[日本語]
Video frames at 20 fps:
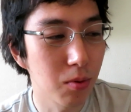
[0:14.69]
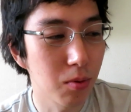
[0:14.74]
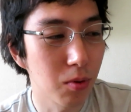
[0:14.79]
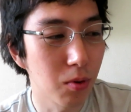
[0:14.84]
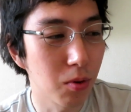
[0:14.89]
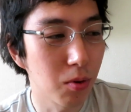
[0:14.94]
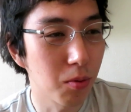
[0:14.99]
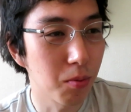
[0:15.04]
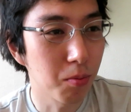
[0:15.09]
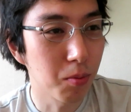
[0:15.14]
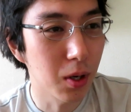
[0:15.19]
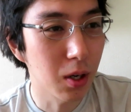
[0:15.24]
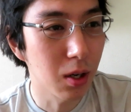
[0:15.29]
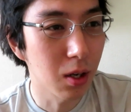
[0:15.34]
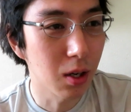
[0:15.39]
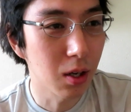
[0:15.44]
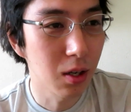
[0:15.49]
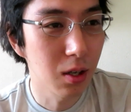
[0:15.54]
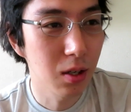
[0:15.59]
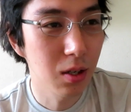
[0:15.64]
の、
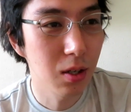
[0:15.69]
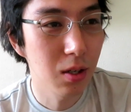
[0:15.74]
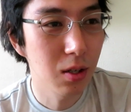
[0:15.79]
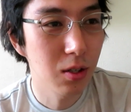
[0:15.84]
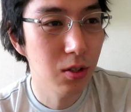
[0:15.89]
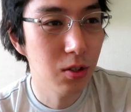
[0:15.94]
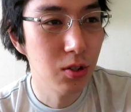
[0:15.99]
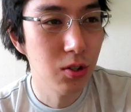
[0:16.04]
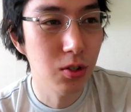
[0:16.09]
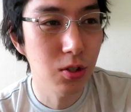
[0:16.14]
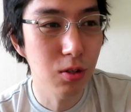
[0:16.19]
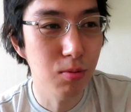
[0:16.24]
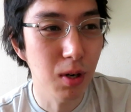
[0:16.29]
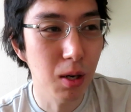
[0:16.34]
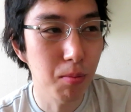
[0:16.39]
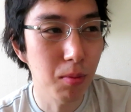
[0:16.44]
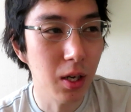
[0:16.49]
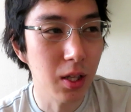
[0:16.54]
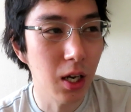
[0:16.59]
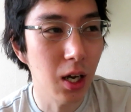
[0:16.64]
まあ、終
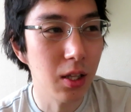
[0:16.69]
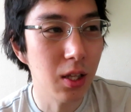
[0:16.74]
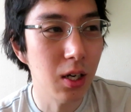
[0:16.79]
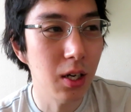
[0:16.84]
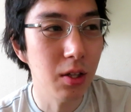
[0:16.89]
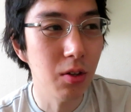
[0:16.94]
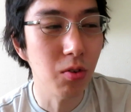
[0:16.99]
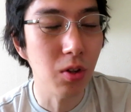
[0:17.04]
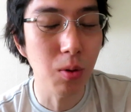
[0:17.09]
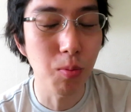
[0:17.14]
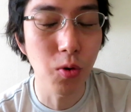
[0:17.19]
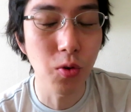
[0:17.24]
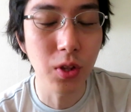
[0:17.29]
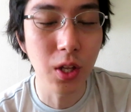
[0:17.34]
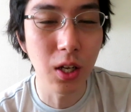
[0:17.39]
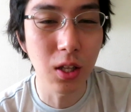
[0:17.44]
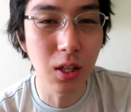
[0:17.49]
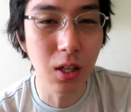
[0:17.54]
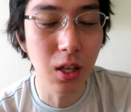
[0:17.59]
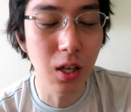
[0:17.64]
盤まで働いてるようなも
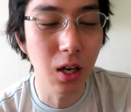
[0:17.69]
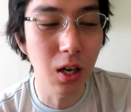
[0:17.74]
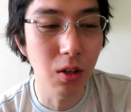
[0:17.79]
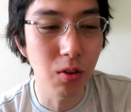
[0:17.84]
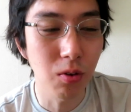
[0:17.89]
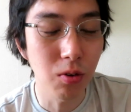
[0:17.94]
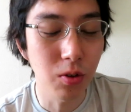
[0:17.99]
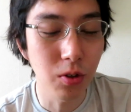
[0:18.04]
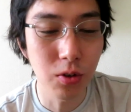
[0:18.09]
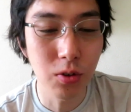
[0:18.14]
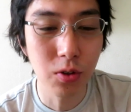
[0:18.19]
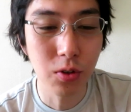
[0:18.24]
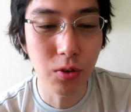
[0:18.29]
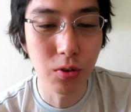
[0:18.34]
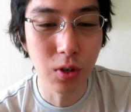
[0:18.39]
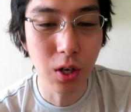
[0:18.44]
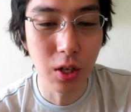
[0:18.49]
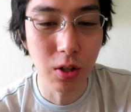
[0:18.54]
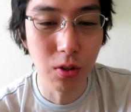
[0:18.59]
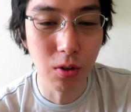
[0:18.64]
んなんで、あの、有
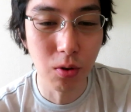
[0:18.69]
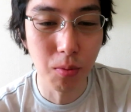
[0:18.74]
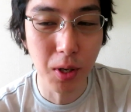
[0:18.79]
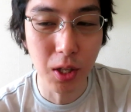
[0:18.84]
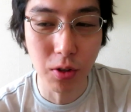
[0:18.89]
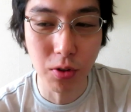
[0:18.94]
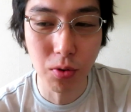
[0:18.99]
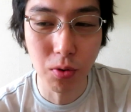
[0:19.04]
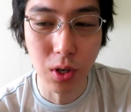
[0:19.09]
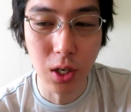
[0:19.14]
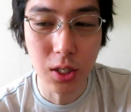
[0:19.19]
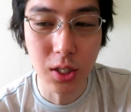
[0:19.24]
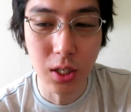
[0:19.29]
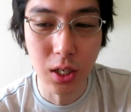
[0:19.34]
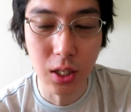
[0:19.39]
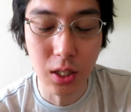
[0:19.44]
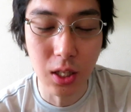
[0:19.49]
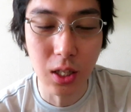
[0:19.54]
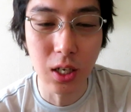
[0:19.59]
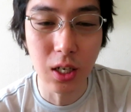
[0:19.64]
給が一応まだ消化し
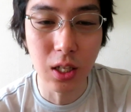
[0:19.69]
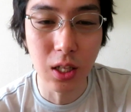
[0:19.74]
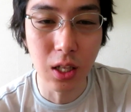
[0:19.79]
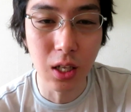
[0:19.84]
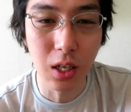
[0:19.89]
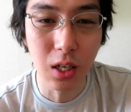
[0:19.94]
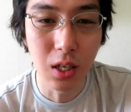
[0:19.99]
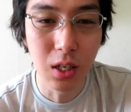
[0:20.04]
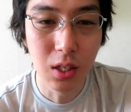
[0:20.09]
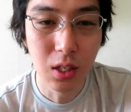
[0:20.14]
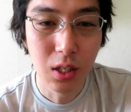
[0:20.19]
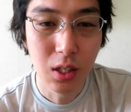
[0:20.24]
きってないんで、